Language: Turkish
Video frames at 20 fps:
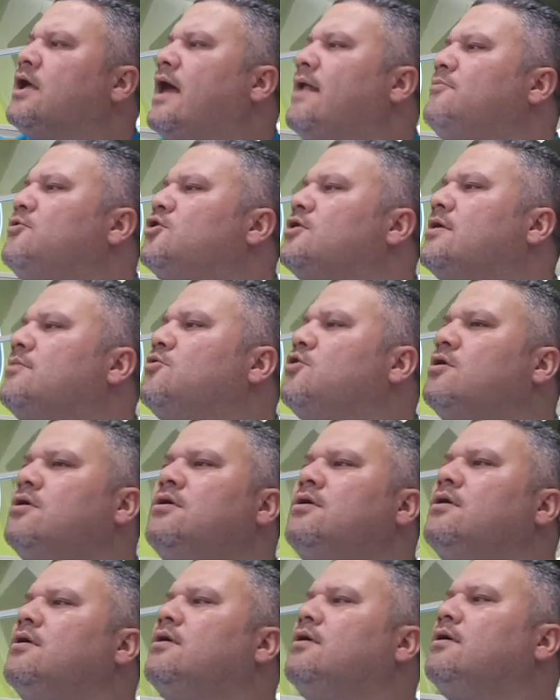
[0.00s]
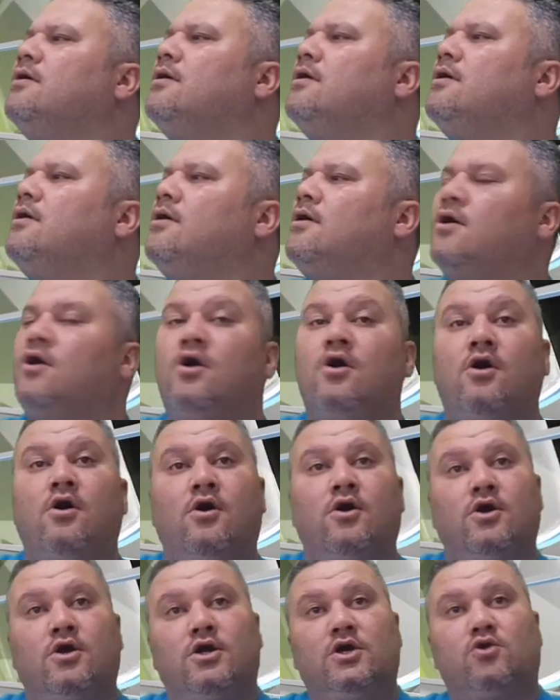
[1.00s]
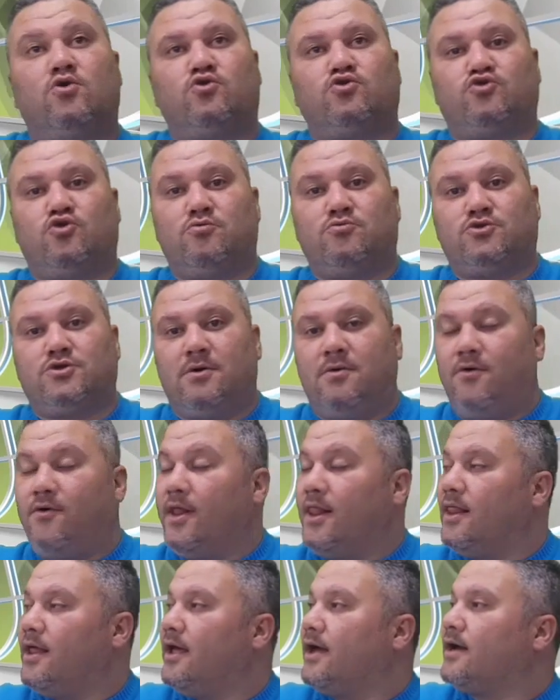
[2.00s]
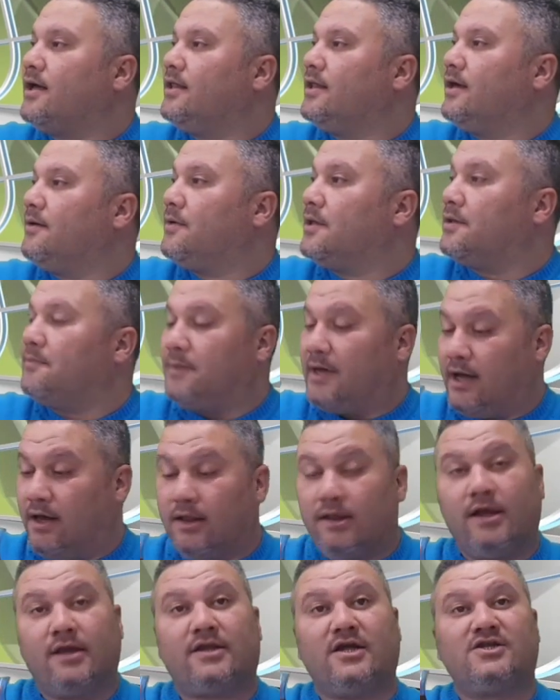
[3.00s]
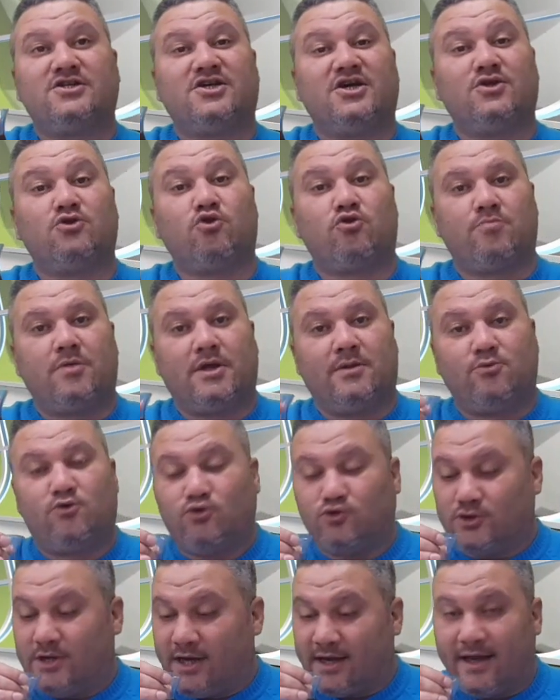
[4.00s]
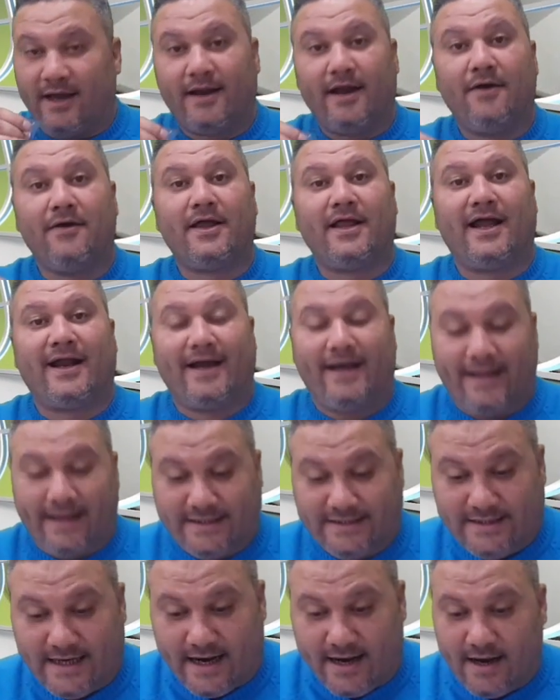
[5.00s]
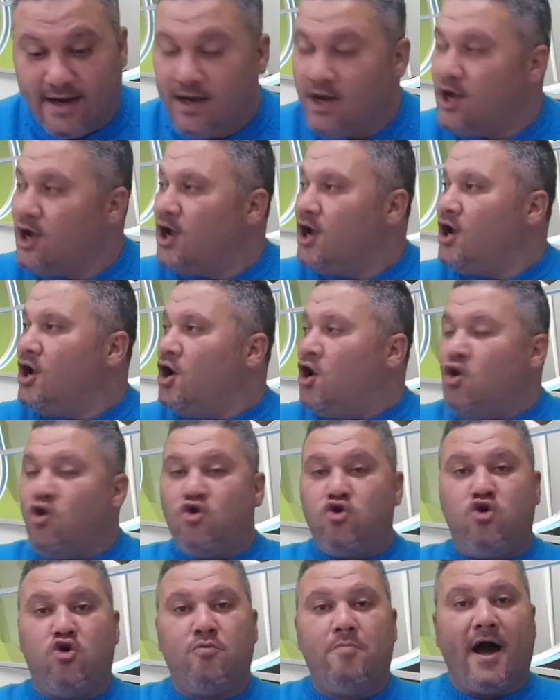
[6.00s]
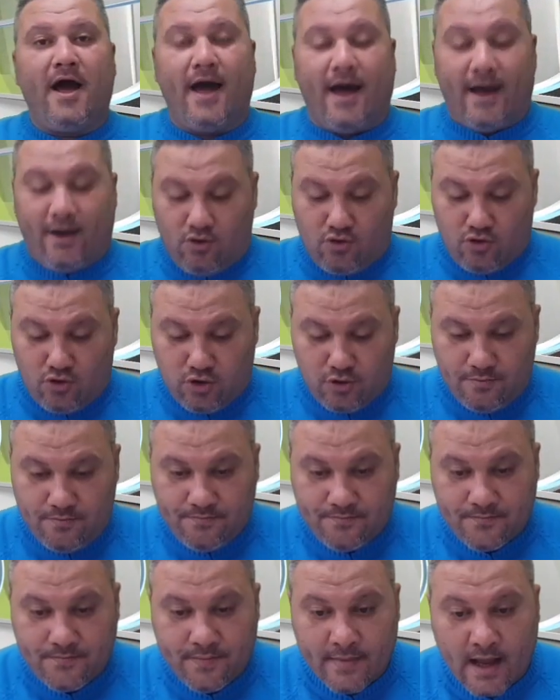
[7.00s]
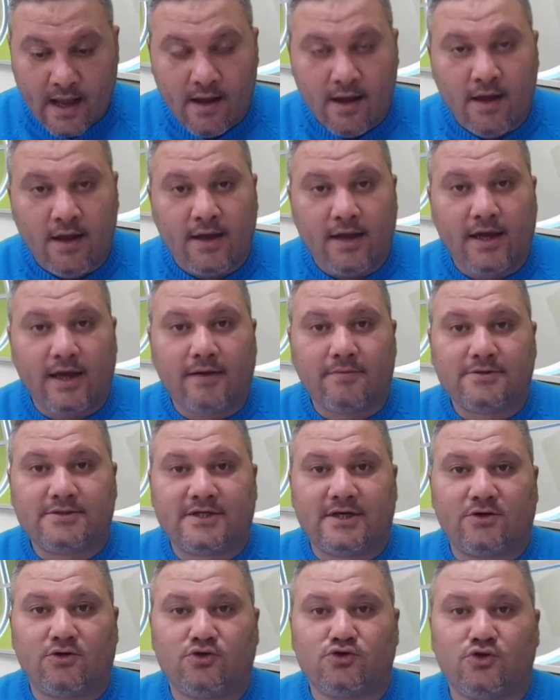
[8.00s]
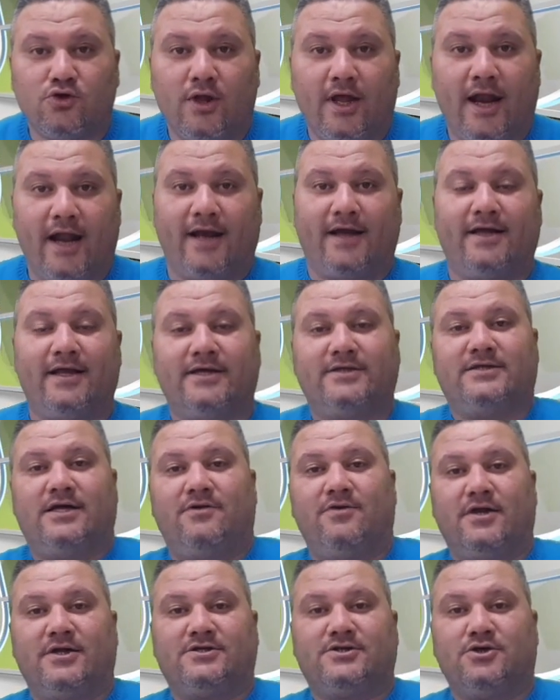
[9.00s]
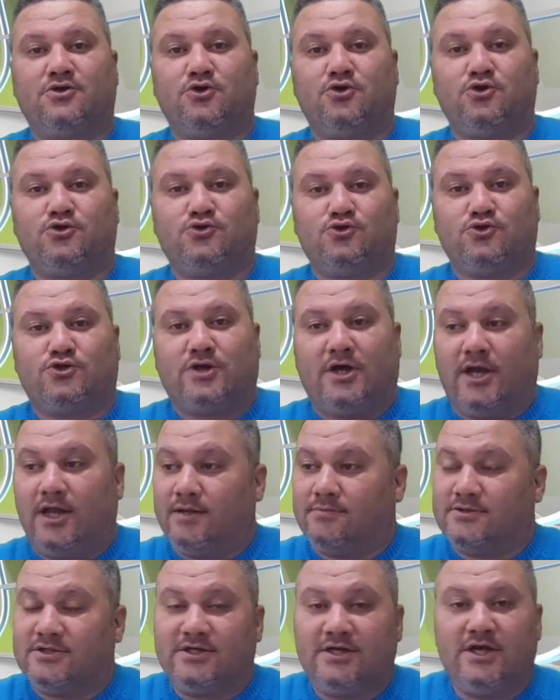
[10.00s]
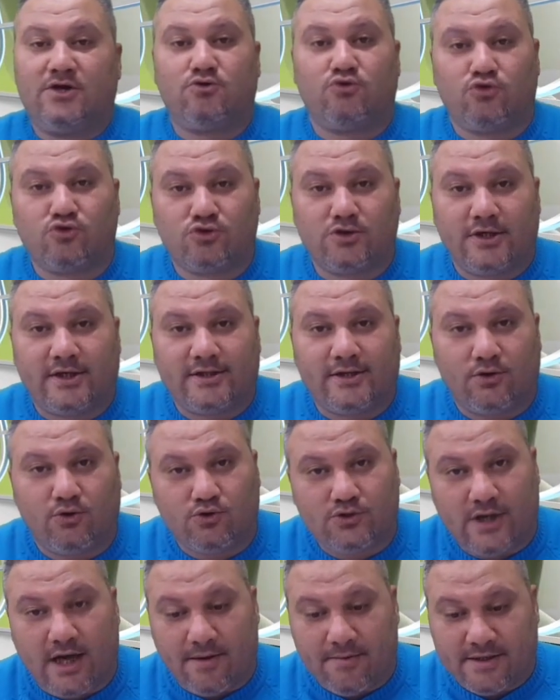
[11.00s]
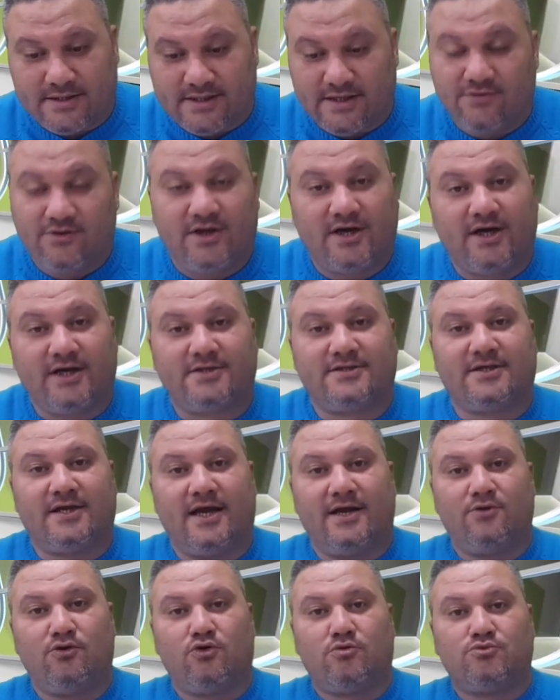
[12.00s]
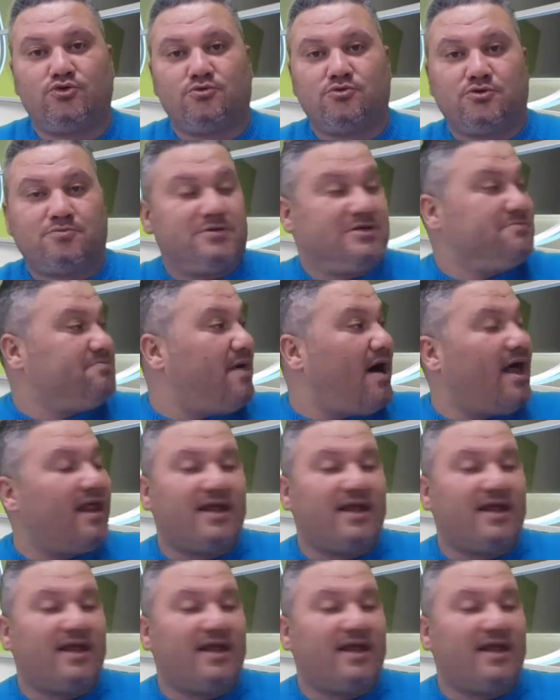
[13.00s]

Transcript: Gelmiyor değil mi o? İyi koşuyormuş ama vallahi yakalayamadım ya. Allah'tan çayı dökmedim koşarken. Evet arkadaşlar. Uf, Bayağı yoruldum. Yerimizde gözü olan arkadaşlar var işte görüyorsunuz kanalımızın ilk kurucularından Özer Bey sevgili Galatasaraylı yorumcumuz bizi